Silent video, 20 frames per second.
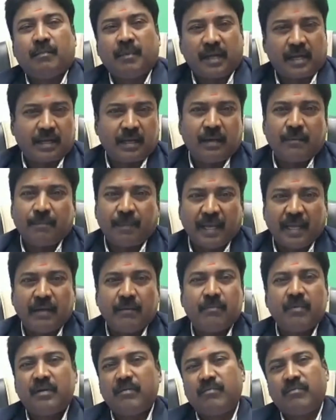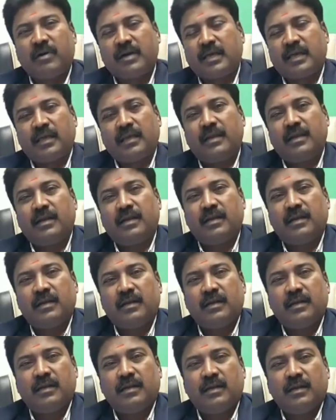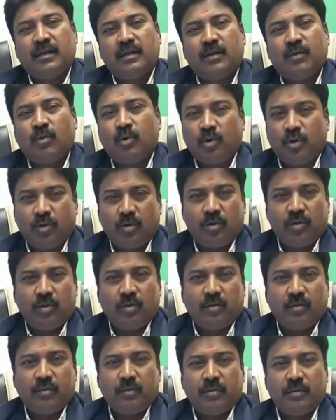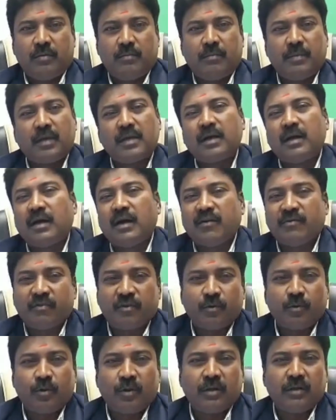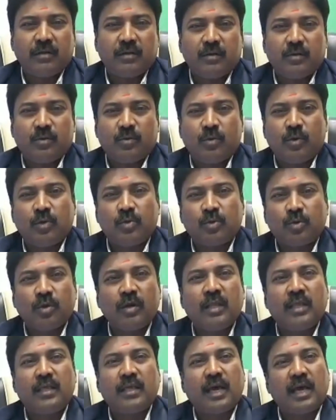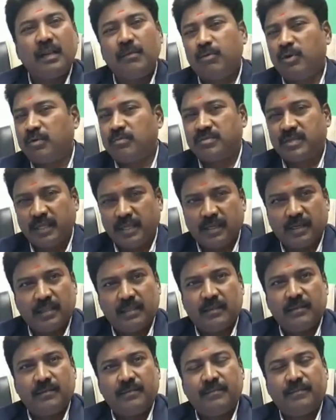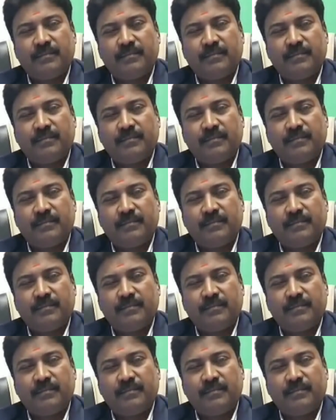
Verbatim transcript: மக்கள் பயன்பெறும் வகையில் ஒரு மெகா ஆஃபருடன் ஒரு தொழிலை அறிமுகம் செய்கிறது